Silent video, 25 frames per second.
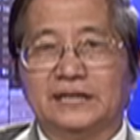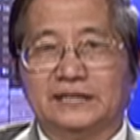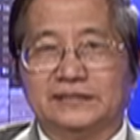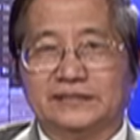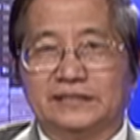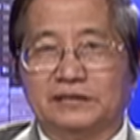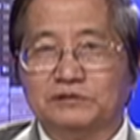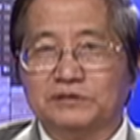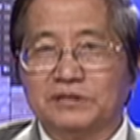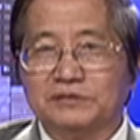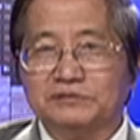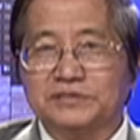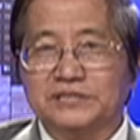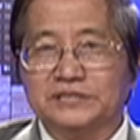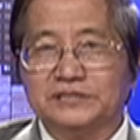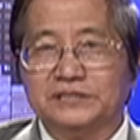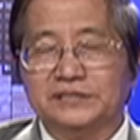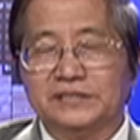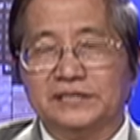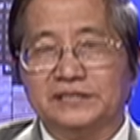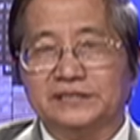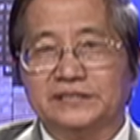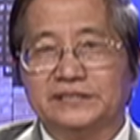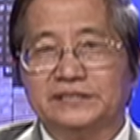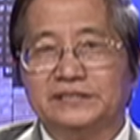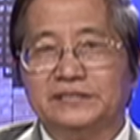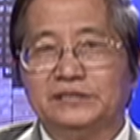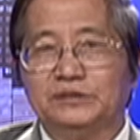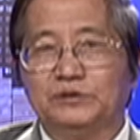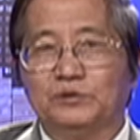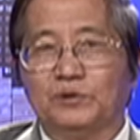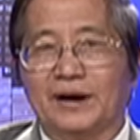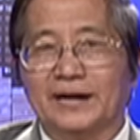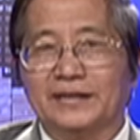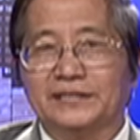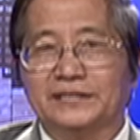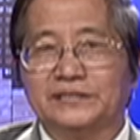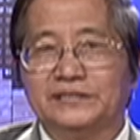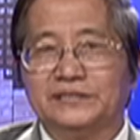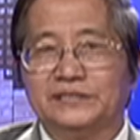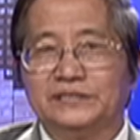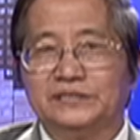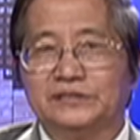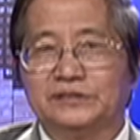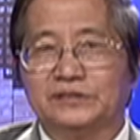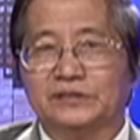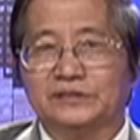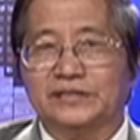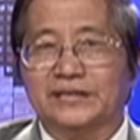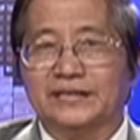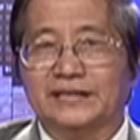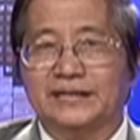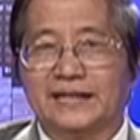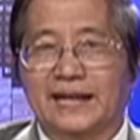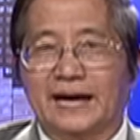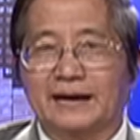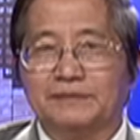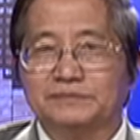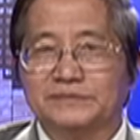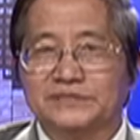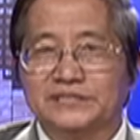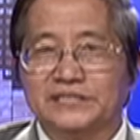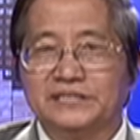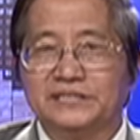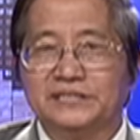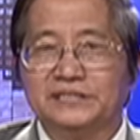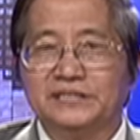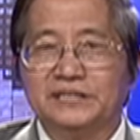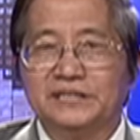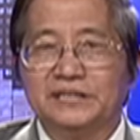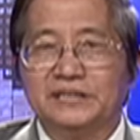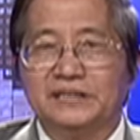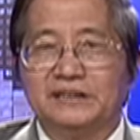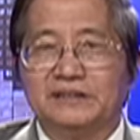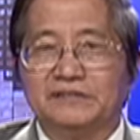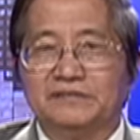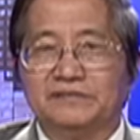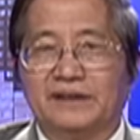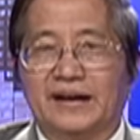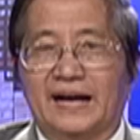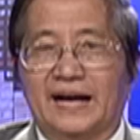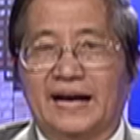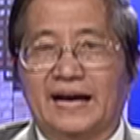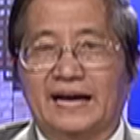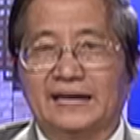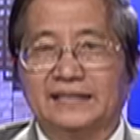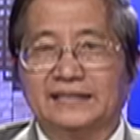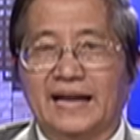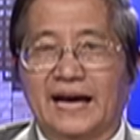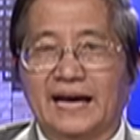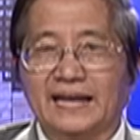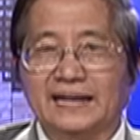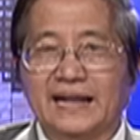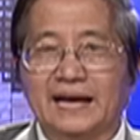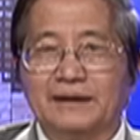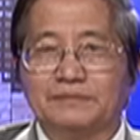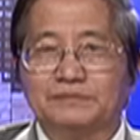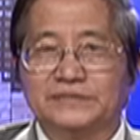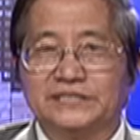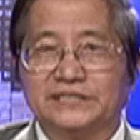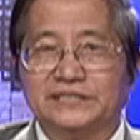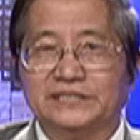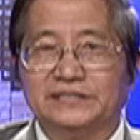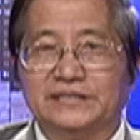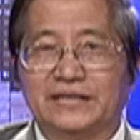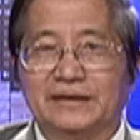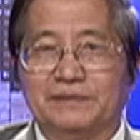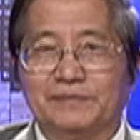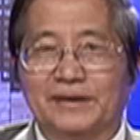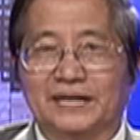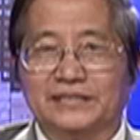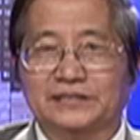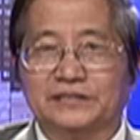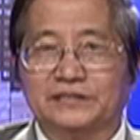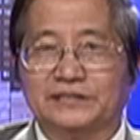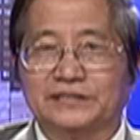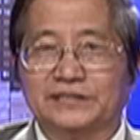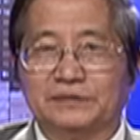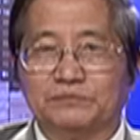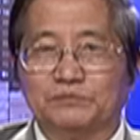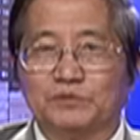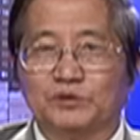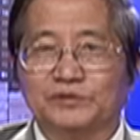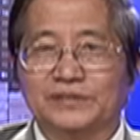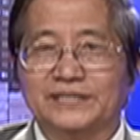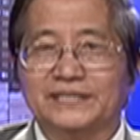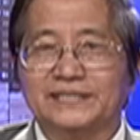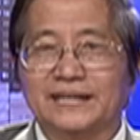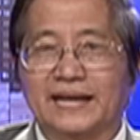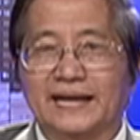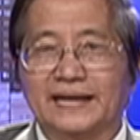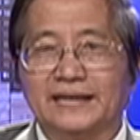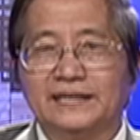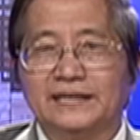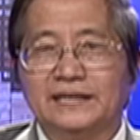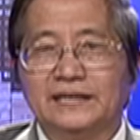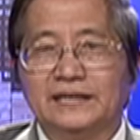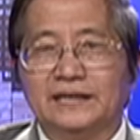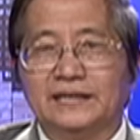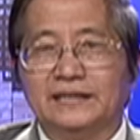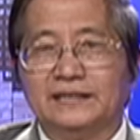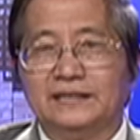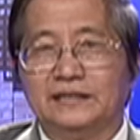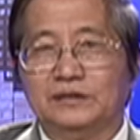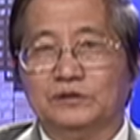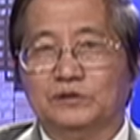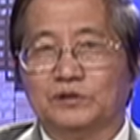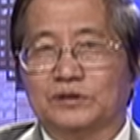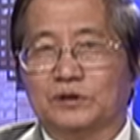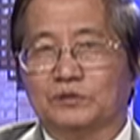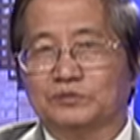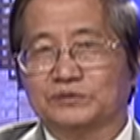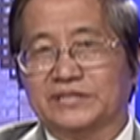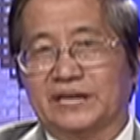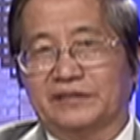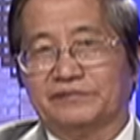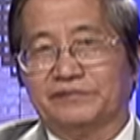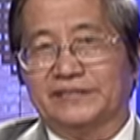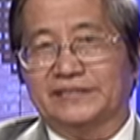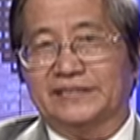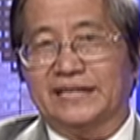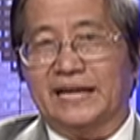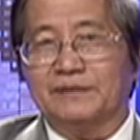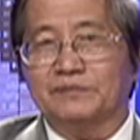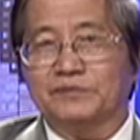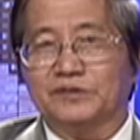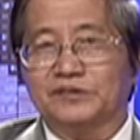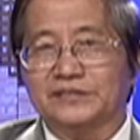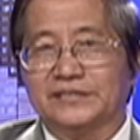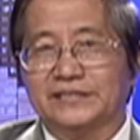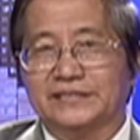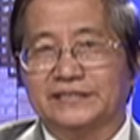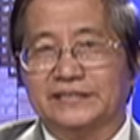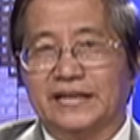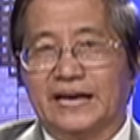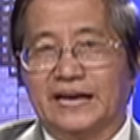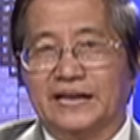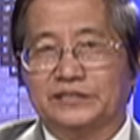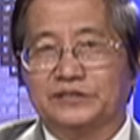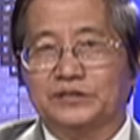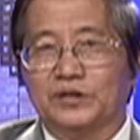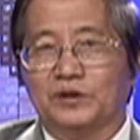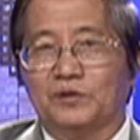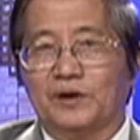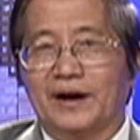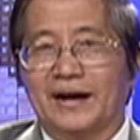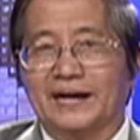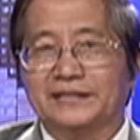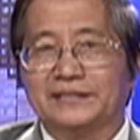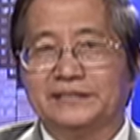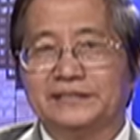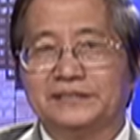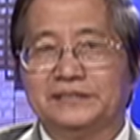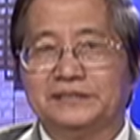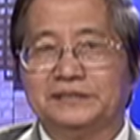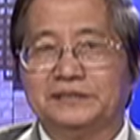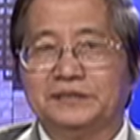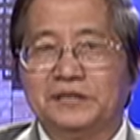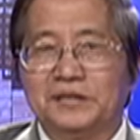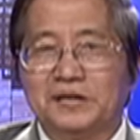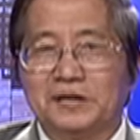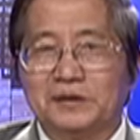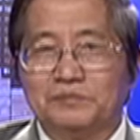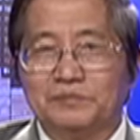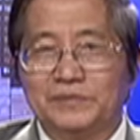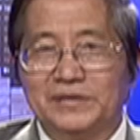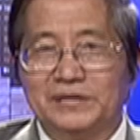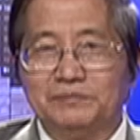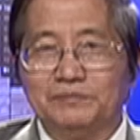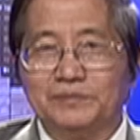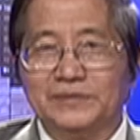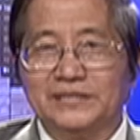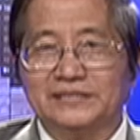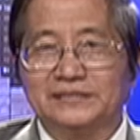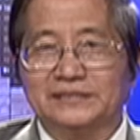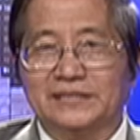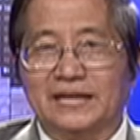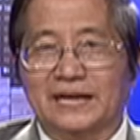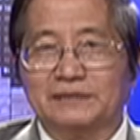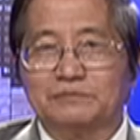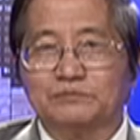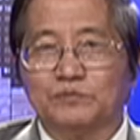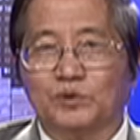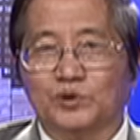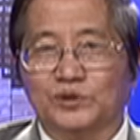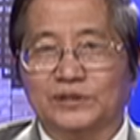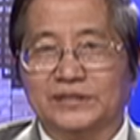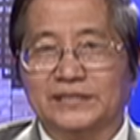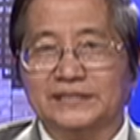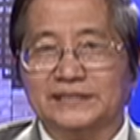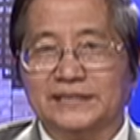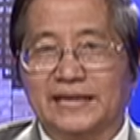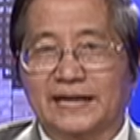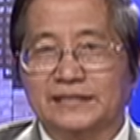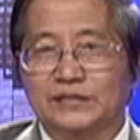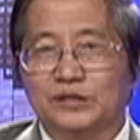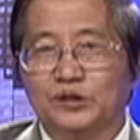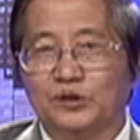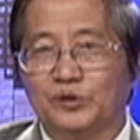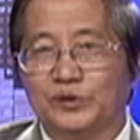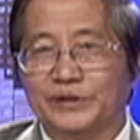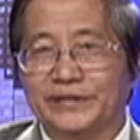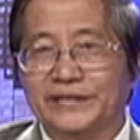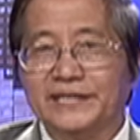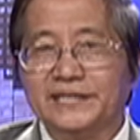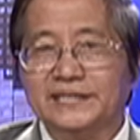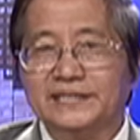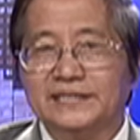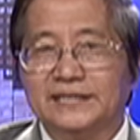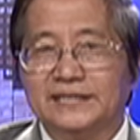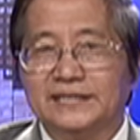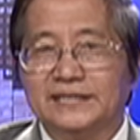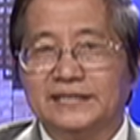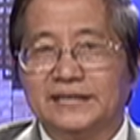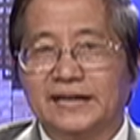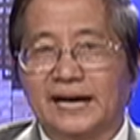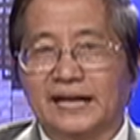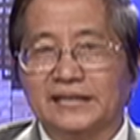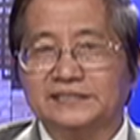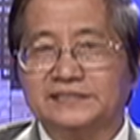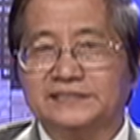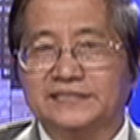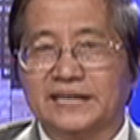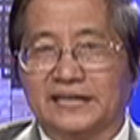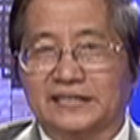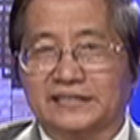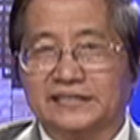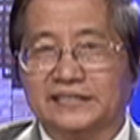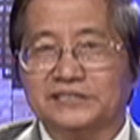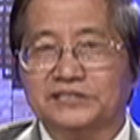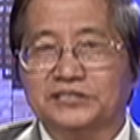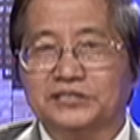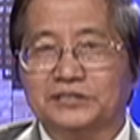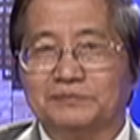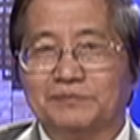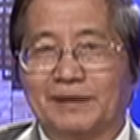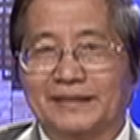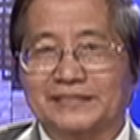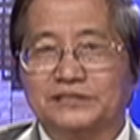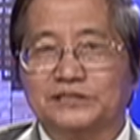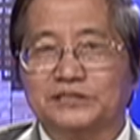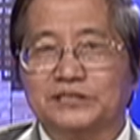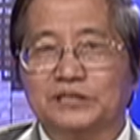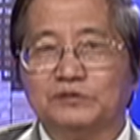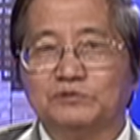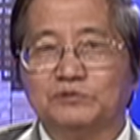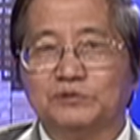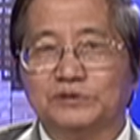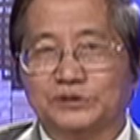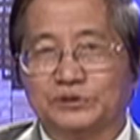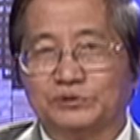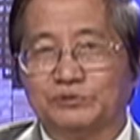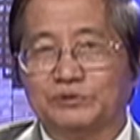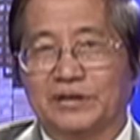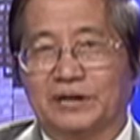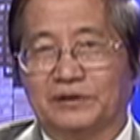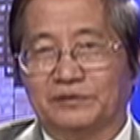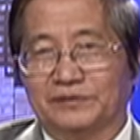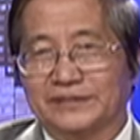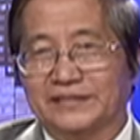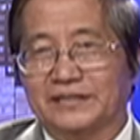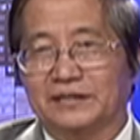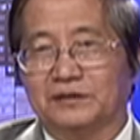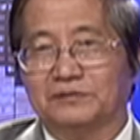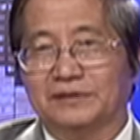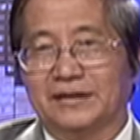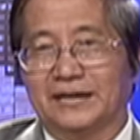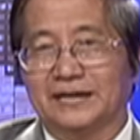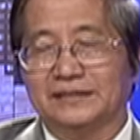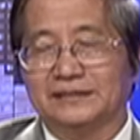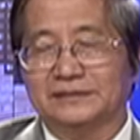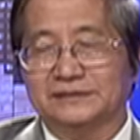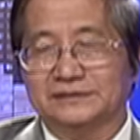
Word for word: Theo giáo sư thì Hoa Kỳ có thể làm gì và đã làm gì để mà thực hiện mục đích này? Liệu Cộng sản Việt Nam có thể để cho Hoa Kỳ biến mình thành một cái thành lũy ngăn chặn cái sự bành trướng của Trung Cộng hay không ạ?